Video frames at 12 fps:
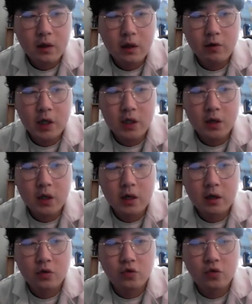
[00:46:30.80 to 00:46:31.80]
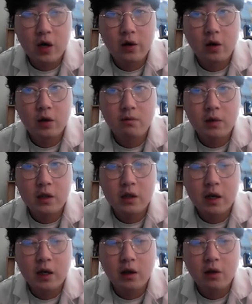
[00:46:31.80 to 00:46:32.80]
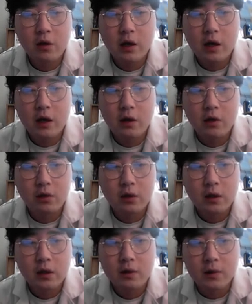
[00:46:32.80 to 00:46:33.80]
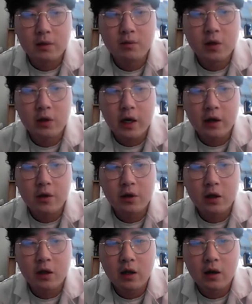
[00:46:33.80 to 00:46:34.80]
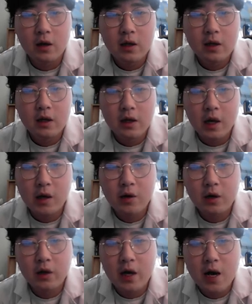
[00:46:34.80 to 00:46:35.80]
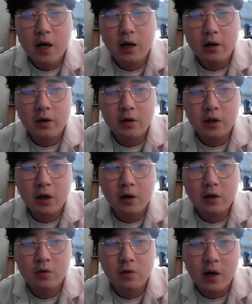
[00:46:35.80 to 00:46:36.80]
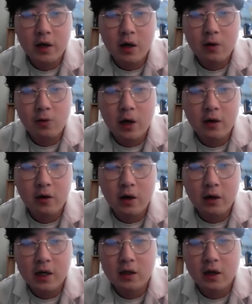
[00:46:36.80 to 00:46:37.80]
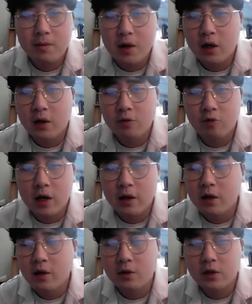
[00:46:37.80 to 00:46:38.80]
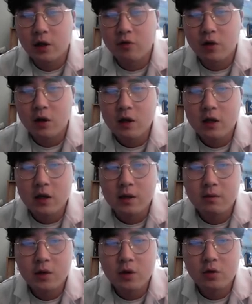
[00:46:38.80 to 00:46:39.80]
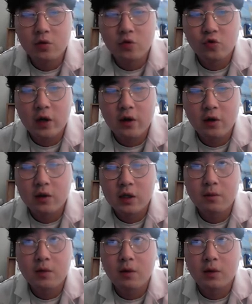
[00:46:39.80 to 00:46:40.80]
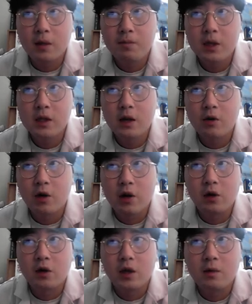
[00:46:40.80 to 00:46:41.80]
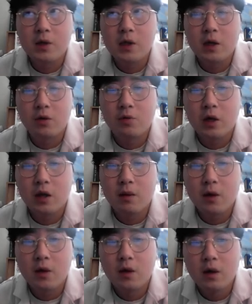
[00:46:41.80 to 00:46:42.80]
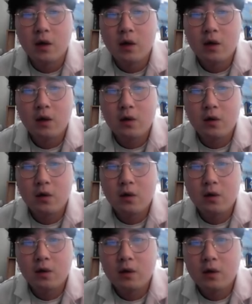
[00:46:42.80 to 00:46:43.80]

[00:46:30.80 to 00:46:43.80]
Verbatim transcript: 했죠. 아까 주광성은 빛을 향해서 나아가는 성질. 음성, 양성이 있는데 양성은 나아가는 성질이에요. 그쪽 방향으로 가는 거야. 자극의 방향으로 가는 성질이고요. 음성 주화성, 지금처럼 기피제를 놨어요. 기피제를 놓게 되면 어,